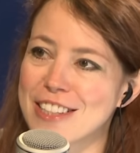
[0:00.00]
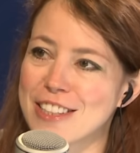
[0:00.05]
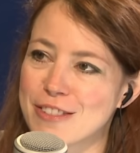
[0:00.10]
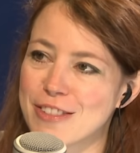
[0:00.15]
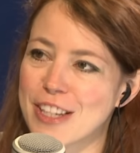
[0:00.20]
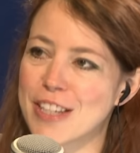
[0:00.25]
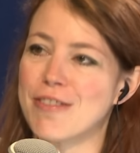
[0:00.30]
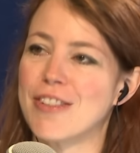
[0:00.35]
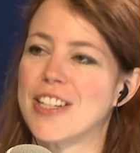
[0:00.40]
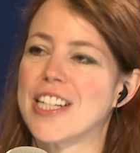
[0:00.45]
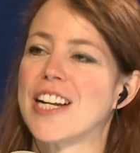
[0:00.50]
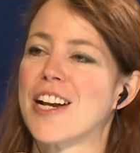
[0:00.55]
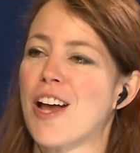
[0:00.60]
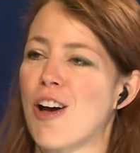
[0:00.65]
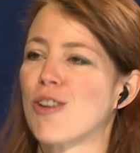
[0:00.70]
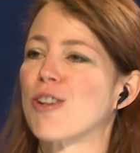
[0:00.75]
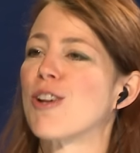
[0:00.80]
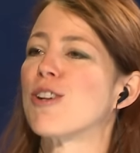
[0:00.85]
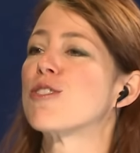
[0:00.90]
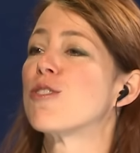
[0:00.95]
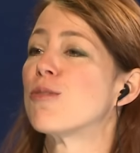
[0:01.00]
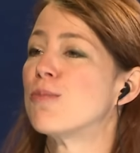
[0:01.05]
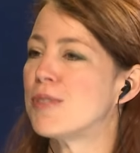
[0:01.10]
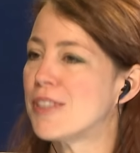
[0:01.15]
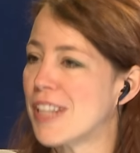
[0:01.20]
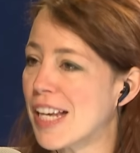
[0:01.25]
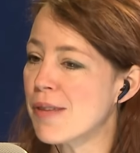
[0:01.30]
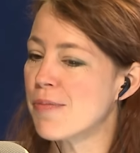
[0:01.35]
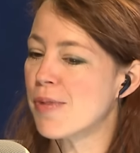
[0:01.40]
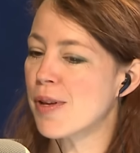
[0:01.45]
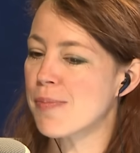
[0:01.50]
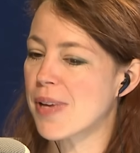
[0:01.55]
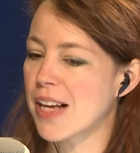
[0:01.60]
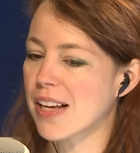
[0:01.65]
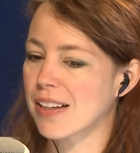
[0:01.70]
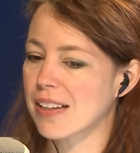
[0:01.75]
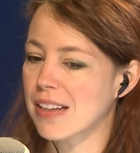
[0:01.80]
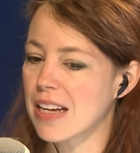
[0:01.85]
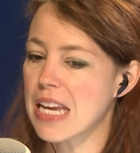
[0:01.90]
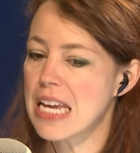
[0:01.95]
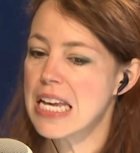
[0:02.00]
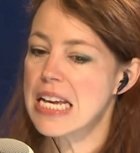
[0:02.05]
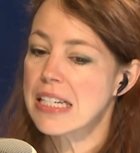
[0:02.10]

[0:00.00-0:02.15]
Das werden wir dann auch noch zum genau. Thema mhm. machen.